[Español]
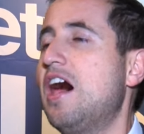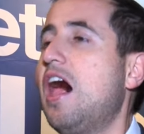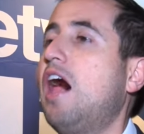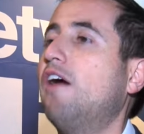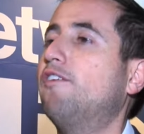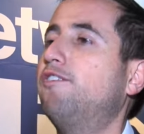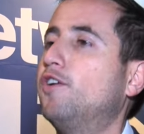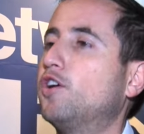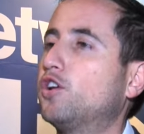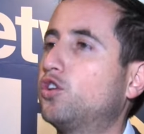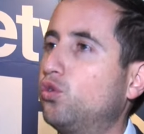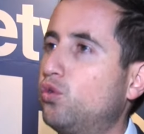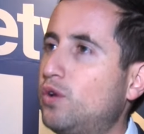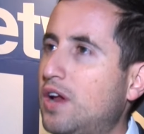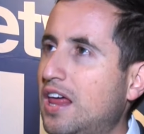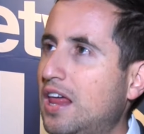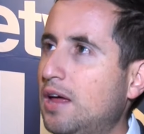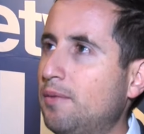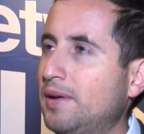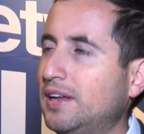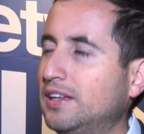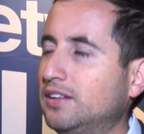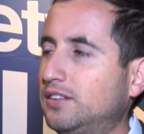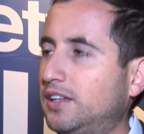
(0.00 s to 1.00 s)

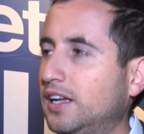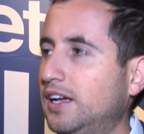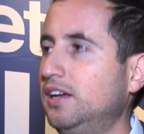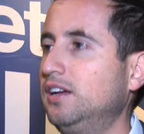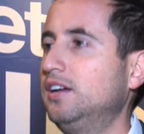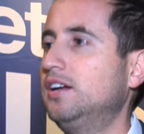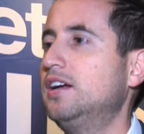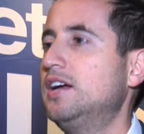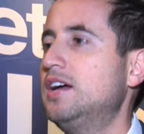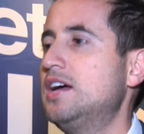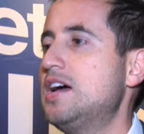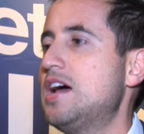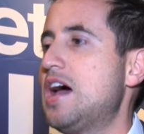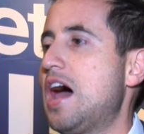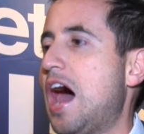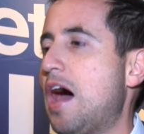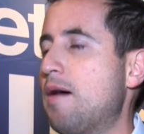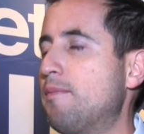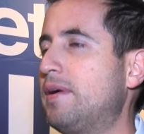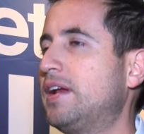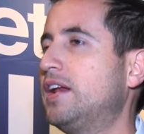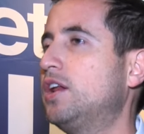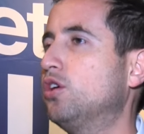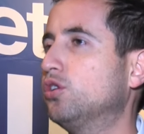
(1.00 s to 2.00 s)
Afortunadamente,
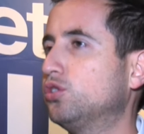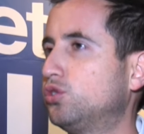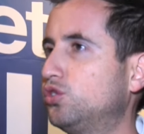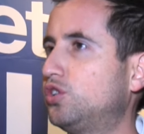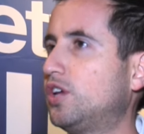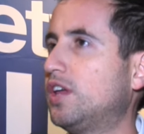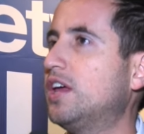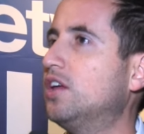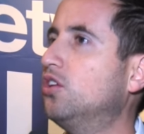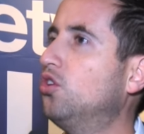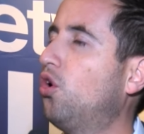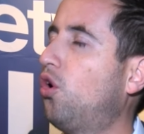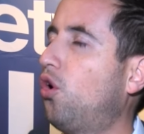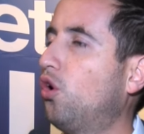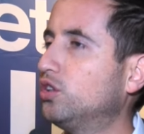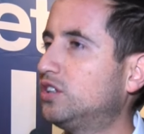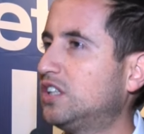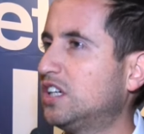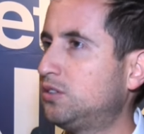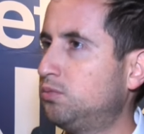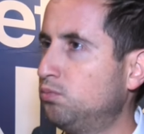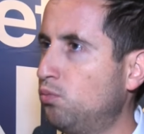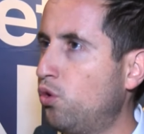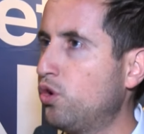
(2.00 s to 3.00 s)
han venido sucediendo
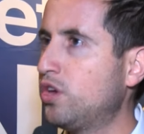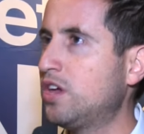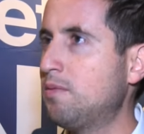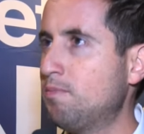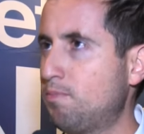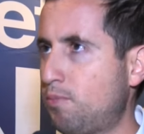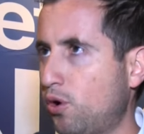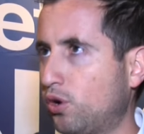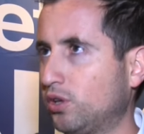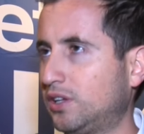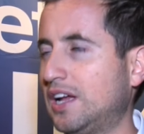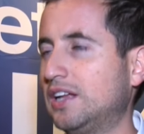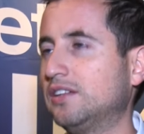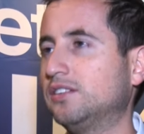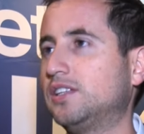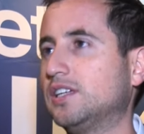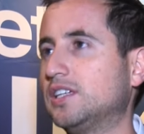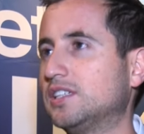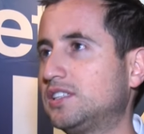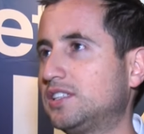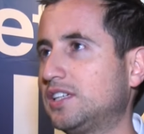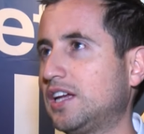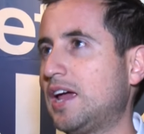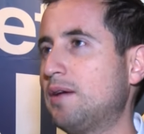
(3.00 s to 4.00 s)
cosas muy importantes.